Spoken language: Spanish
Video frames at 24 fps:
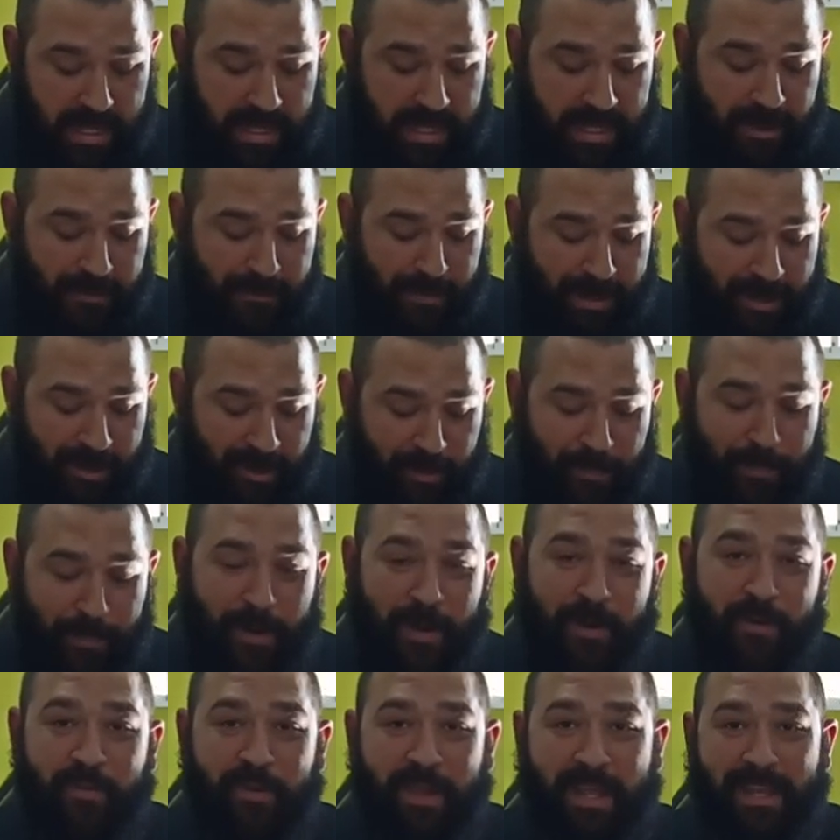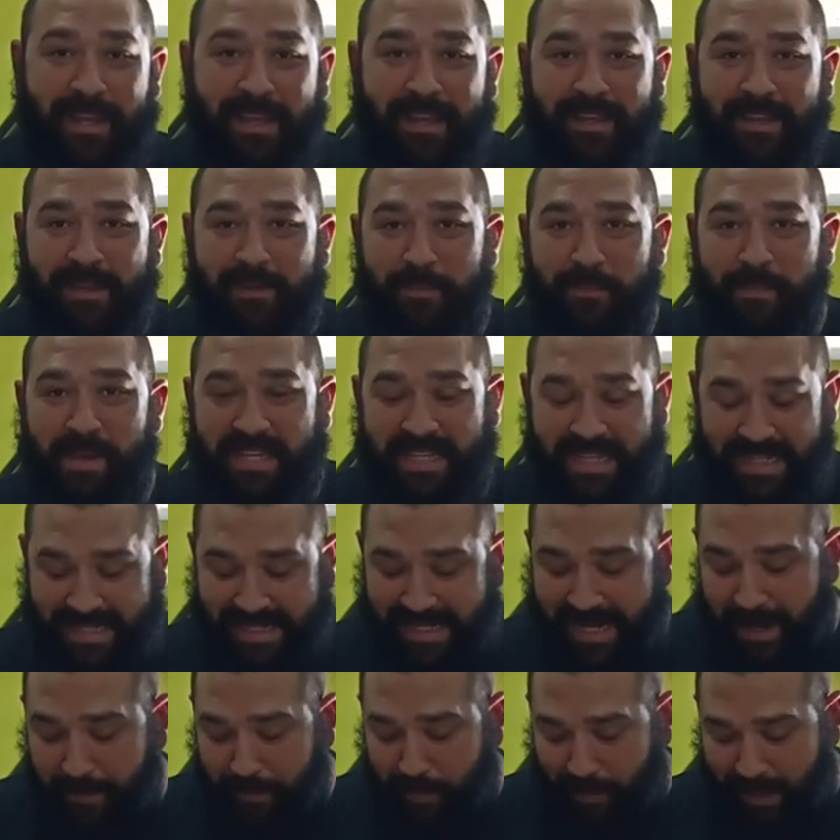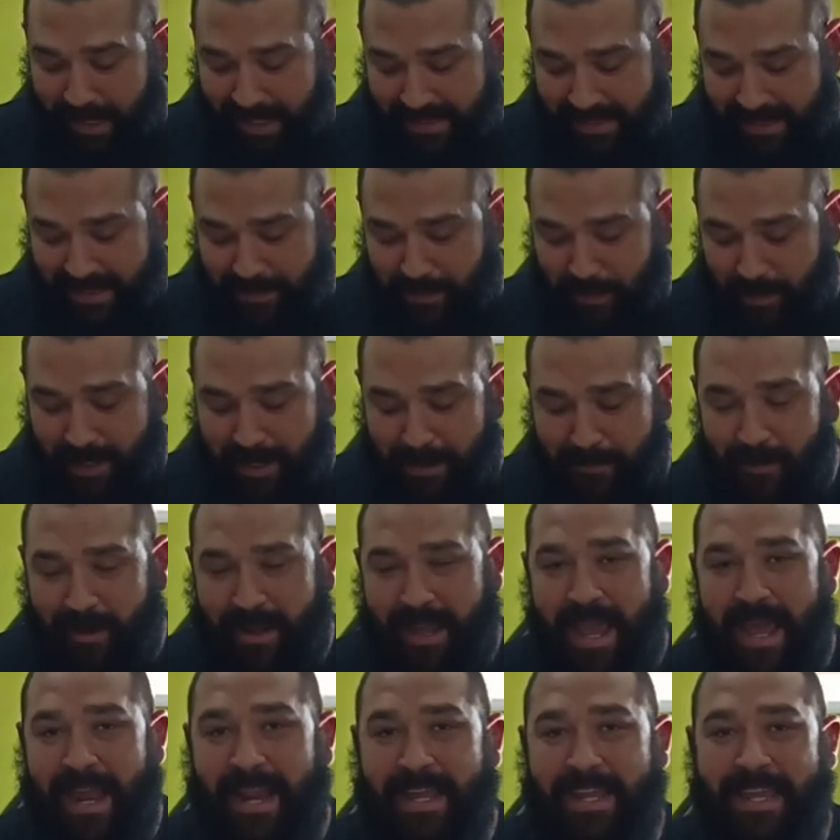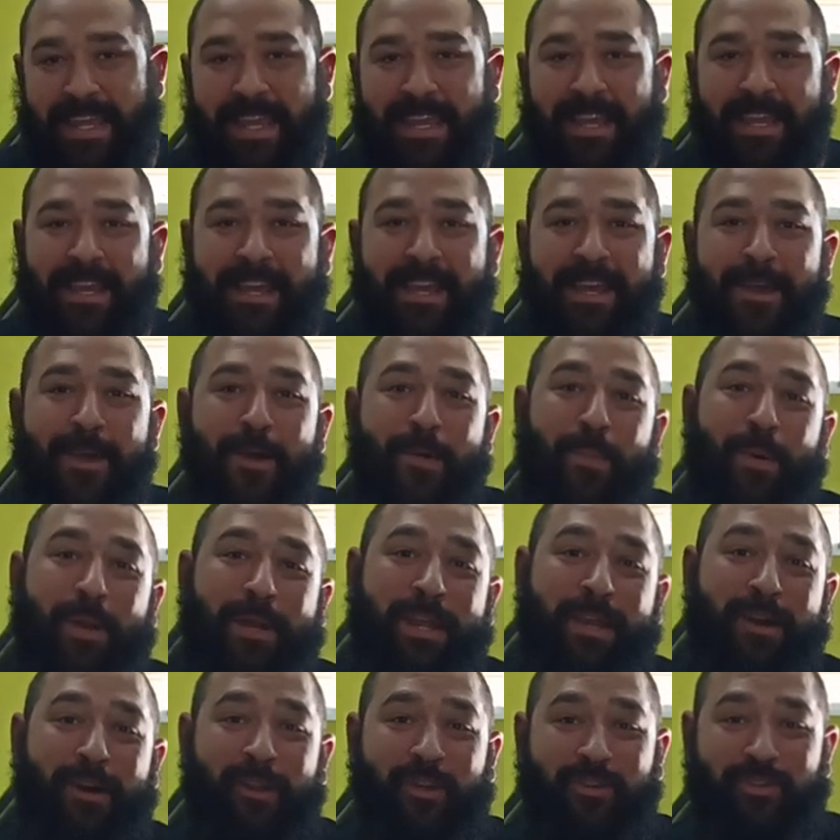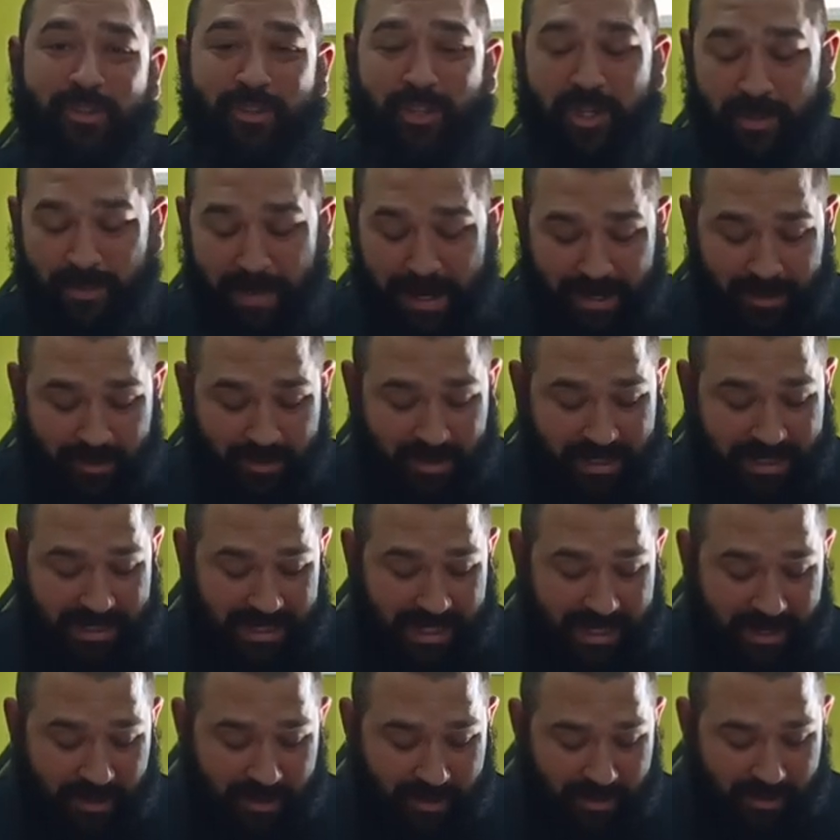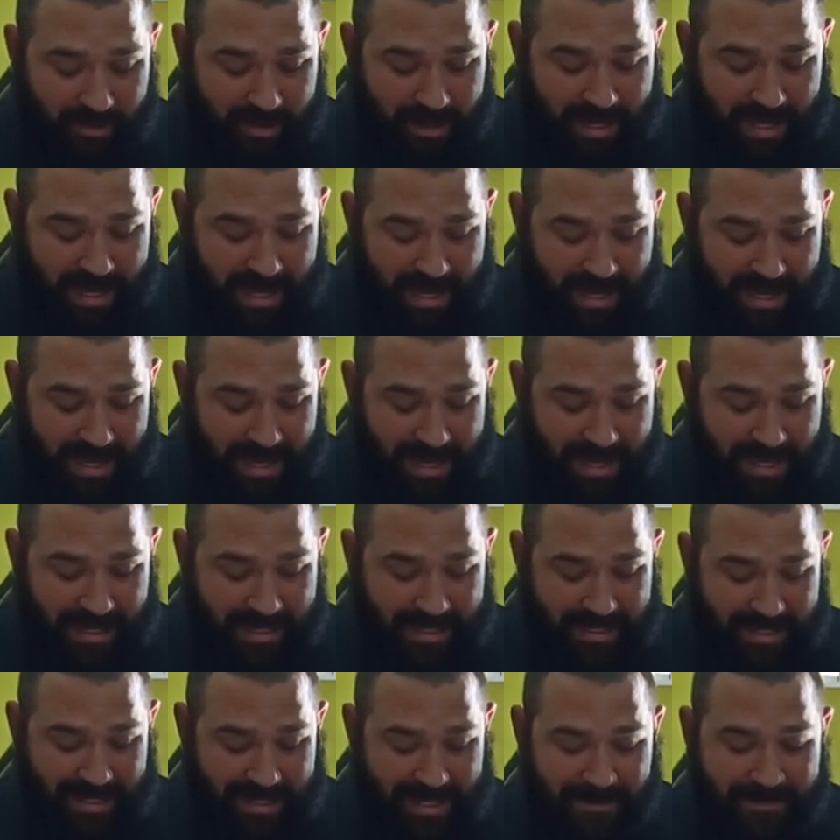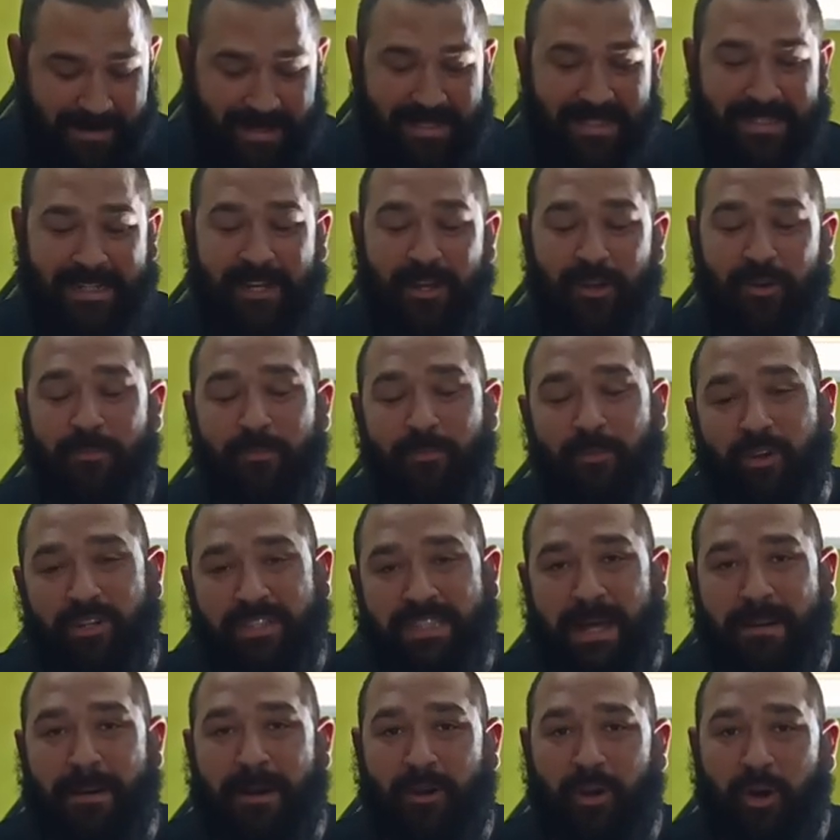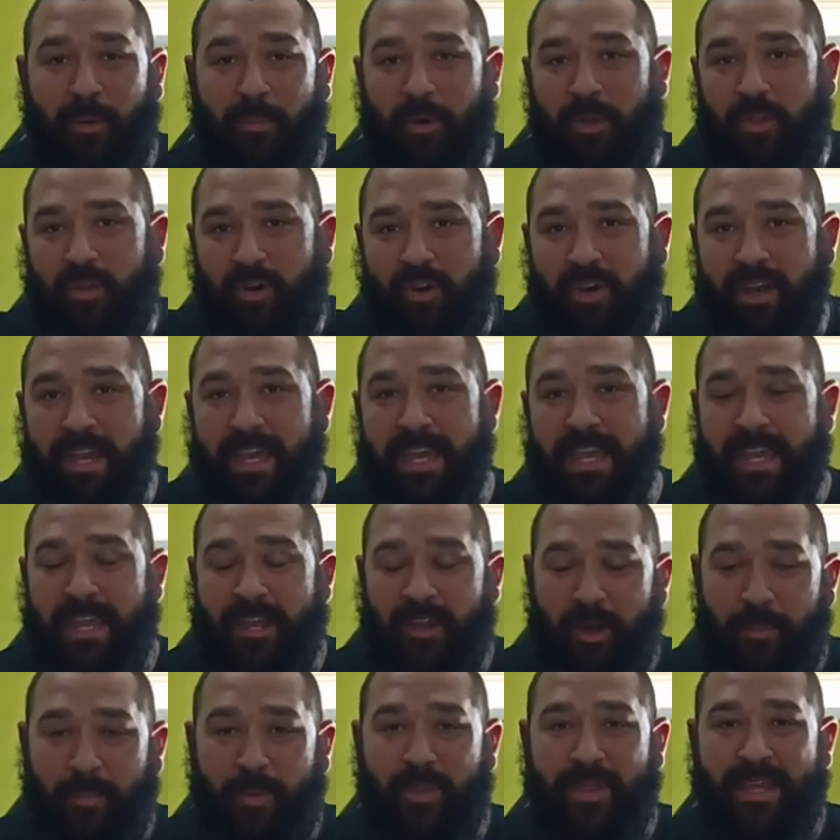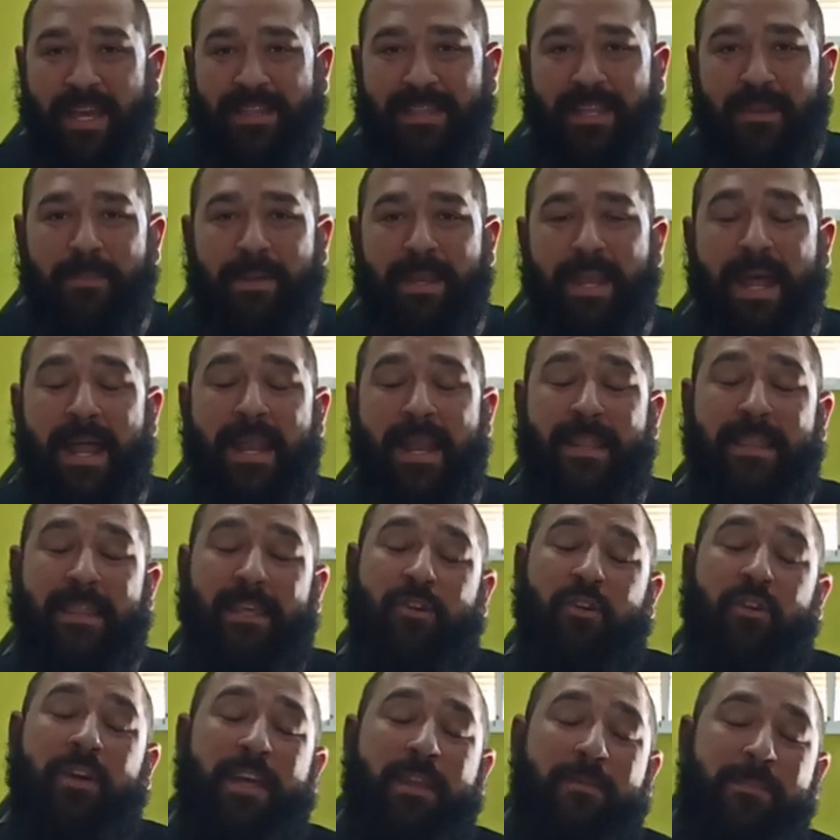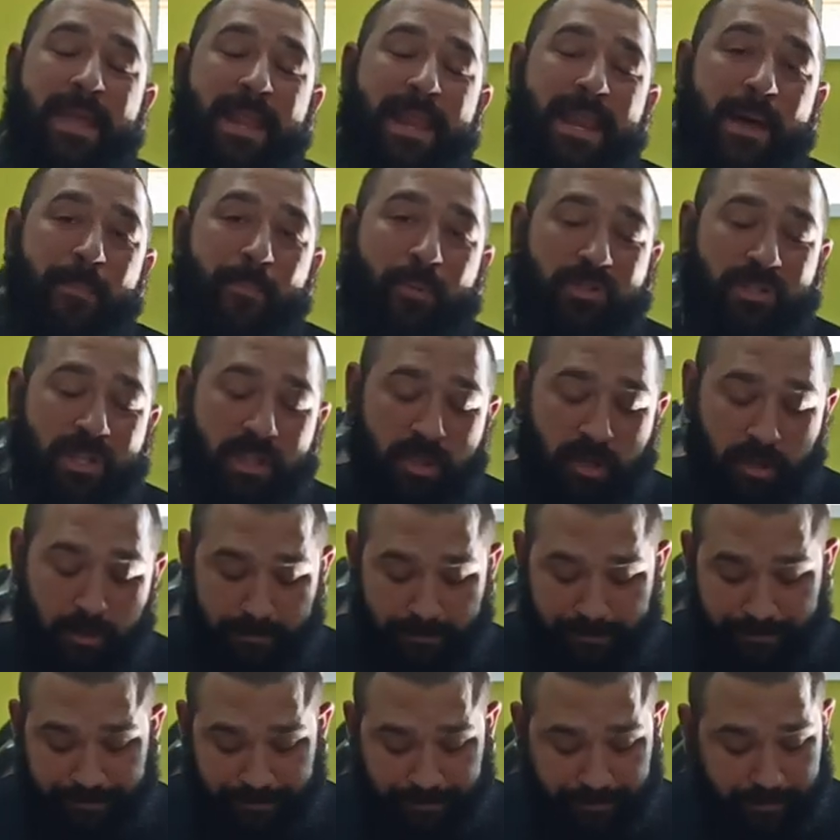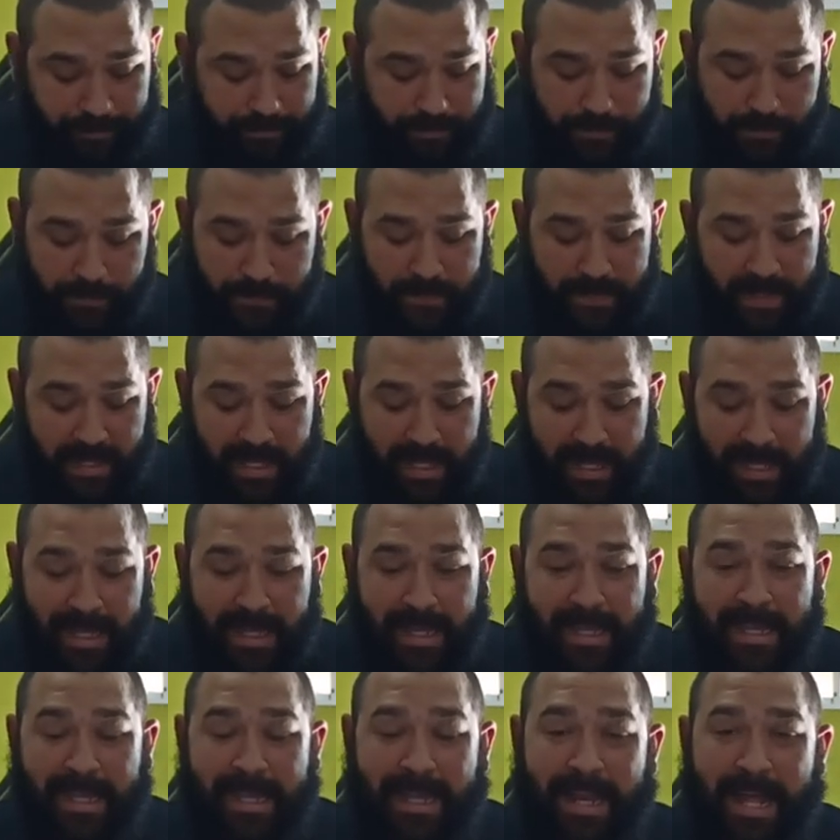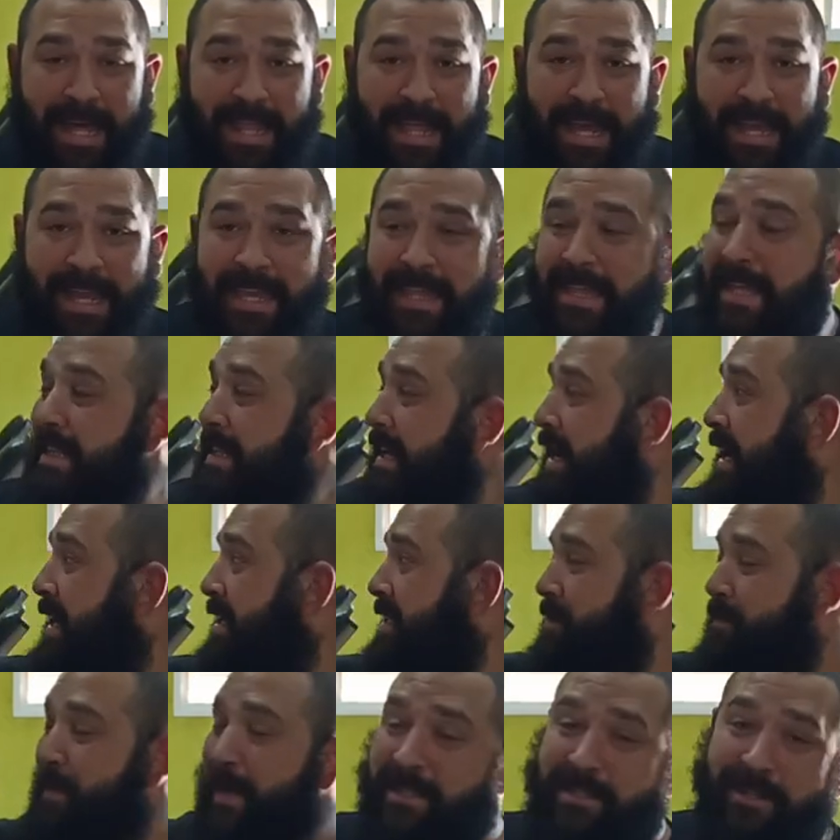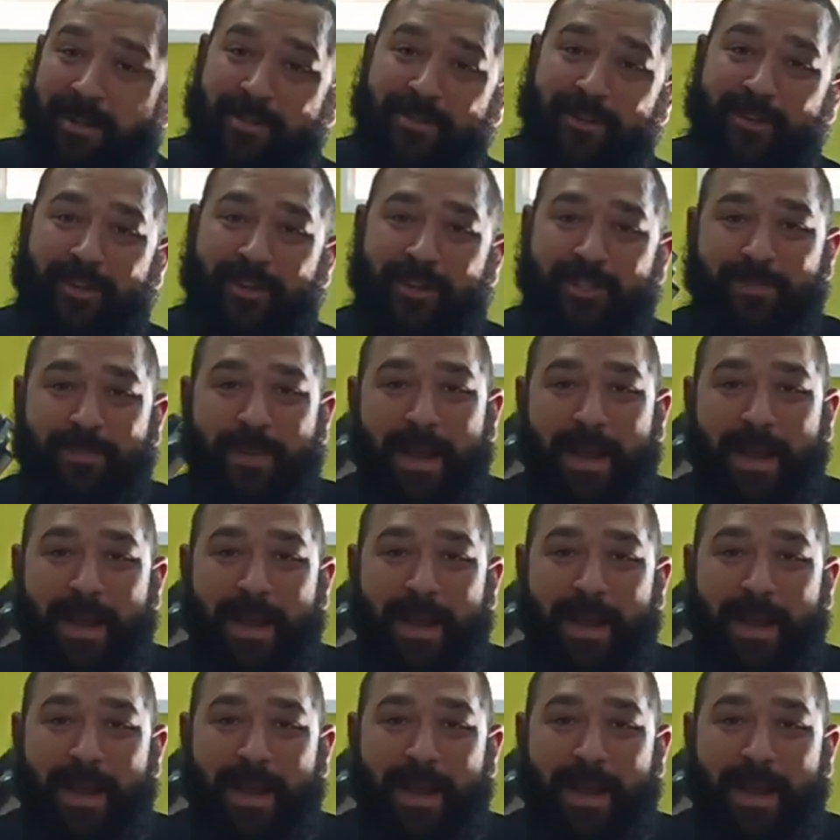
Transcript: Y bueno, por fin mis escápulas las podré bloquear aquí, porque con los otros bancos que tengo, eh, la verdad es que no estaba cómodo y no podía terminar de coger bien la posición. Y nada, aquí detrás veis los otros